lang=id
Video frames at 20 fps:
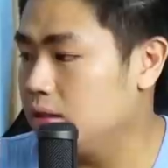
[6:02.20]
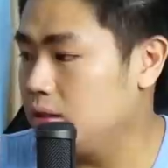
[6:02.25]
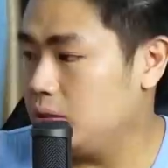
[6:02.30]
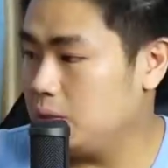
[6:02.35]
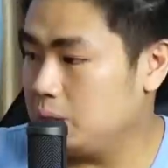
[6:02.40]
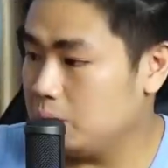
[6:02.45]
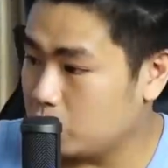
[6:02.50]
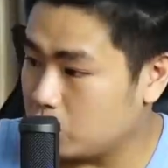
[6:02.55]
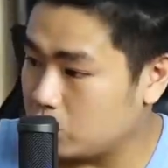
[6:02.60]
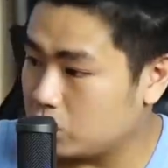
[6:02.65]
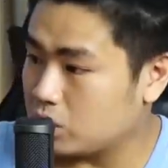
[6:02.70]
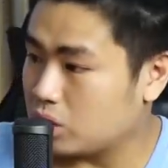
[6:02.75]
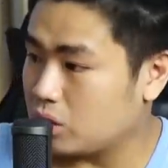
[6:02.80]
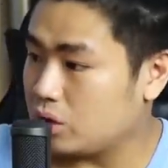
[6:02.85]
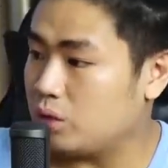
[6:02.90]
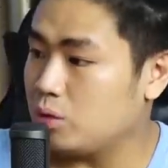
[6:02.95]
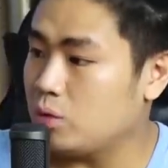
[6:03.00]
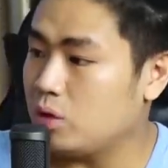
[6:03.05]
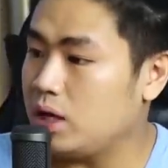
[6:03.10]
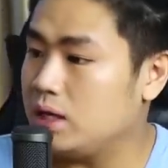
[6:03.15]
ya monitor
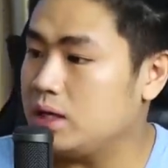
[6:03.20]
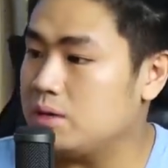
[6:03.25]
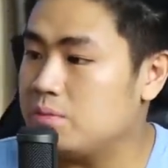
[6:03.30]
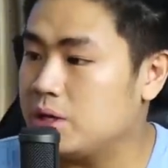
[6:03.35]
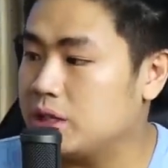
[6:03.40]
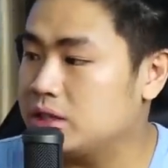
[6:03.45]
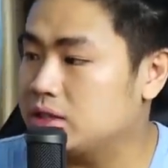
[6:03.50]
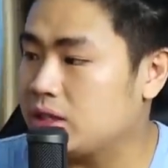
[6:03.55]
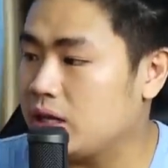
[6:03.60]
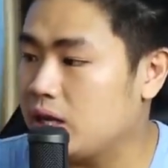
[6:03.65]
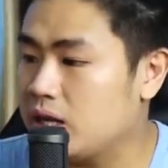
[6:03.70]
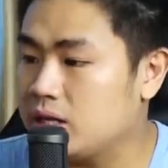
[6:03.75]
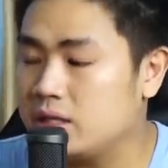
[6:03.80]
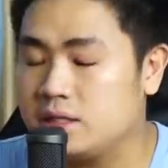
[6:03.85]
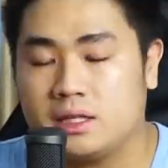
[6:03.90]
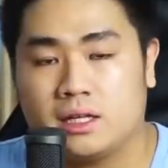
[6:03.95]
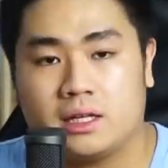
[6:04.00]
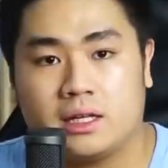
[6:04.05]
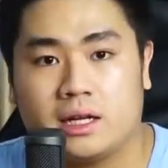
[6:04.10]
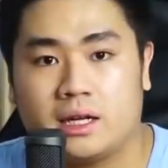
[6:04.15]
ini gue calibrate sekali
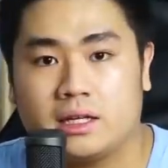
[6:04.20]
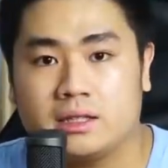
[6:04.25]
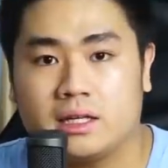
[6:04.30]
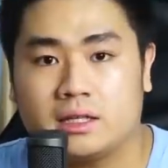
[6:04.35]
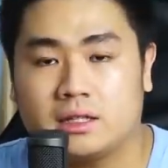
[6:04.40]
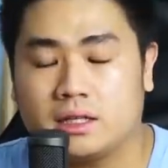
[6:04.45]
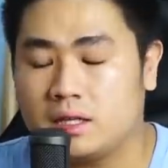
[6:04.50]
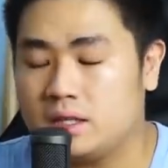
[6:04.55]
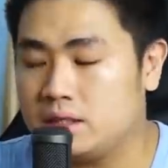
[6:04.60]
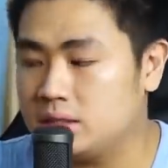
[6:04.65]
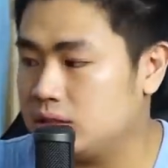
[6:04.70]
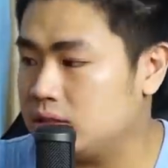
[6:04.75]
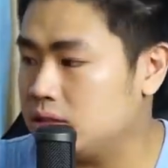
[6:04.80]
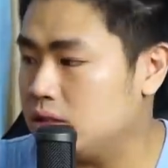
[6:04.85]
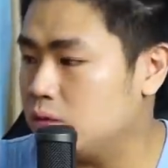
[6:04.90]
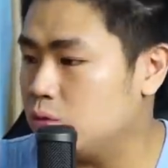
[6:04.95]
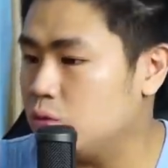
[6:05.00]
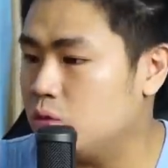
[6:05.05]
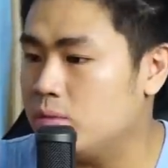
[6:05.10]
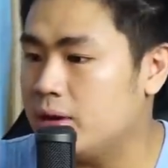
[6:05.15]
lagi dengan alat data color
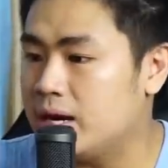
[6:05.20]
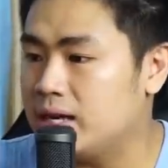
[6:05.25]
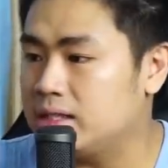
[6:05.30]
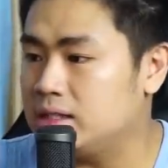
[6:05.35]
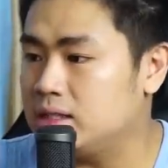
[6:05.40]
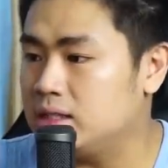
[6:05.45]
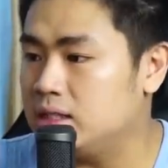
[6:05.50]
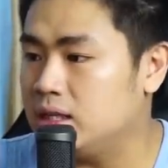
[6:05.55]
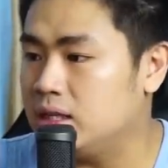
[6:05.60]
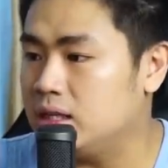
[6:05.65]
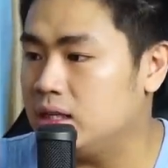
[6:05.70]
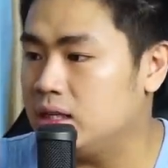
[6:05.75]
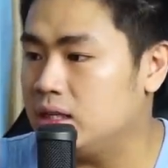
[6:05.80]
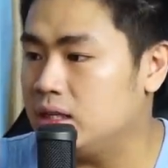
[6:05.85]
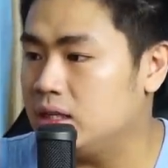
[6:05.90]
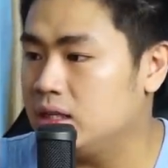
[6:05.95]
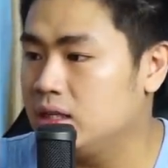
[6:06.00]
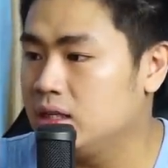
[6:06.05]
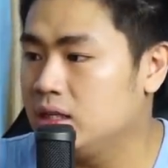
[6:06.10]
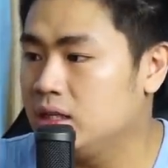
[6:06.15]
dan gue
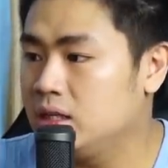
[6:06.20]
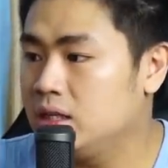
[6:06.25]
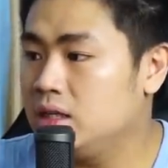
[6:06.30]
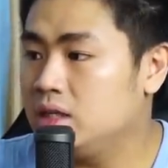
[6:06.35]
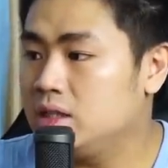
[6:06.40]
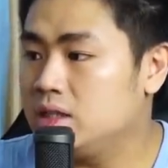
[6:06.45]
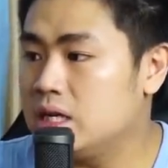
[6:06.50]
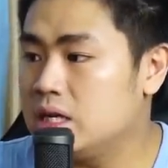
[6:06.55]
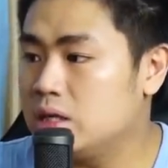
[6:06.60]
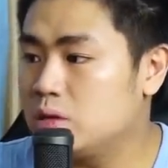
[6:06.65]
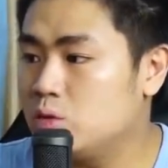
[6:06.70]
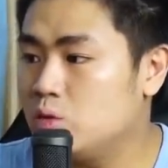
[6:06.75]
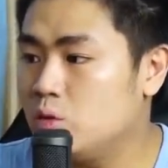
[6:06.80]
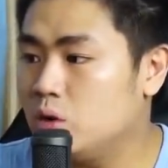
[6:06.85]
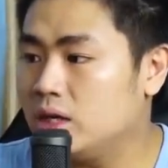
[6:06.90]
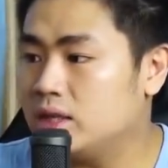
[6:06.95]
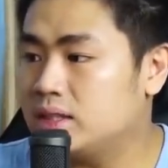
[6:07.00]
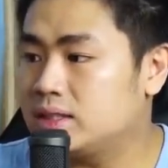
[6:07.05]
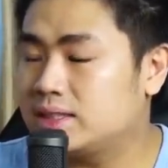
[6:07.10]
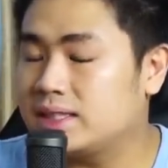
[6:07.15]
uh, dan
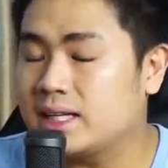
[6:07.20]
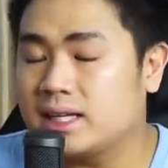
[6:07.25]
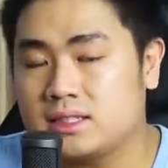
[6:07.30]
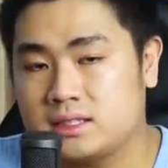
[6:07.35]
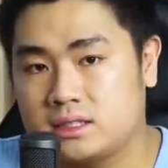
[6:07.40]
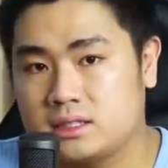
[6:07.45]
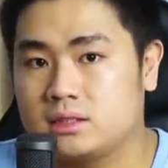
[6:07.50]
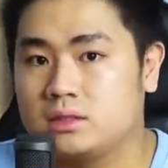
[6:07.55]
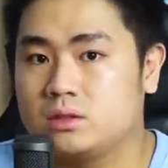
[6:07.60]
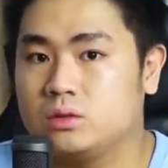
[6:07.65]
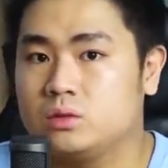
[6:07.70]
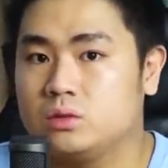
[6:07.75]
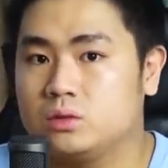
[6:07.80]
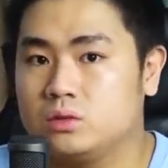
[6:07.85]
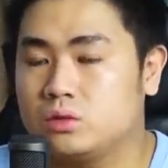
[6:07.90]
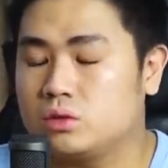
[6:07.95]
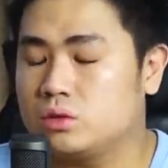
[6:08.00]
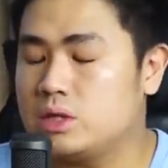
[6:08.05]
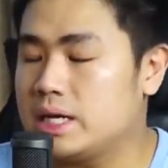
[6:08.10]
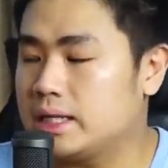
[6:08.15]
gue tes
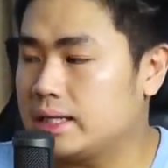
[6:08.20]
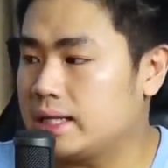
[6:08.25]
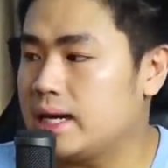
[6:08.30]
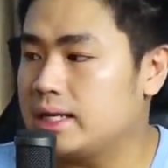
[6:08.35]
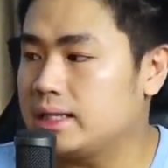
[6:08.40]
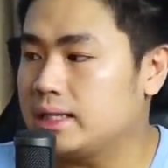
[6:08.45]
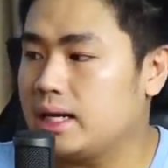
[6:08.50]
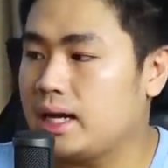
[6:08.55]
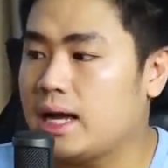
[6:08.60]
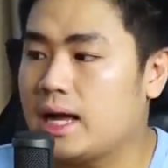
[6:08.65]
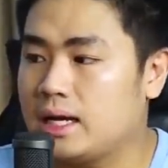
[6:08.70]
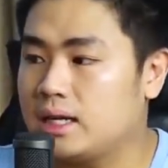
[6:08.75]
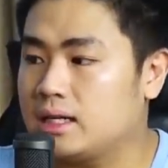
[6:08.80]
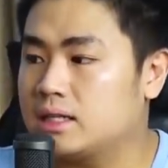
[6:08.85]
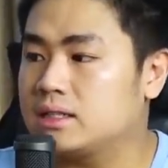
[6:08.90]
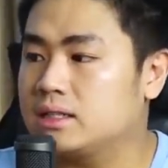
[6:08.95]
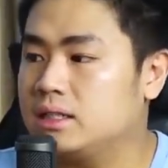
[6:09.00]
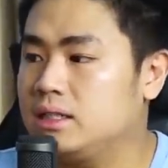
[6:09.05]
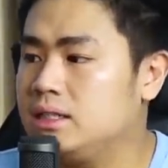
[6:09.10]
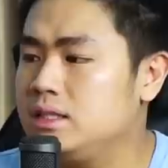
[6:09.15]
untuk data-data
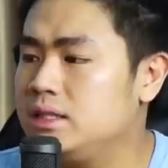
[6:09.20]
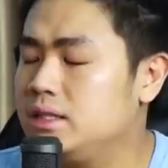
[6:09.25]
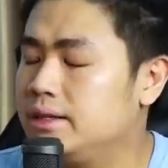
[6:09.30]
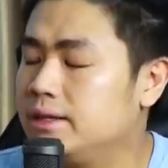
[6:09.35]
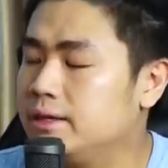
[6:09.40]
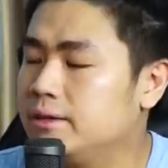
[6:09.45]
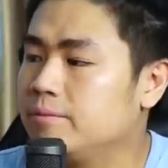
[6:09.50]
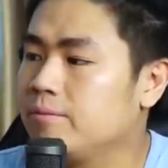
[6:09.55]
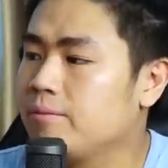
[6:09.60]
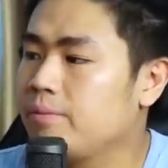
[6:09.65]
colornya dia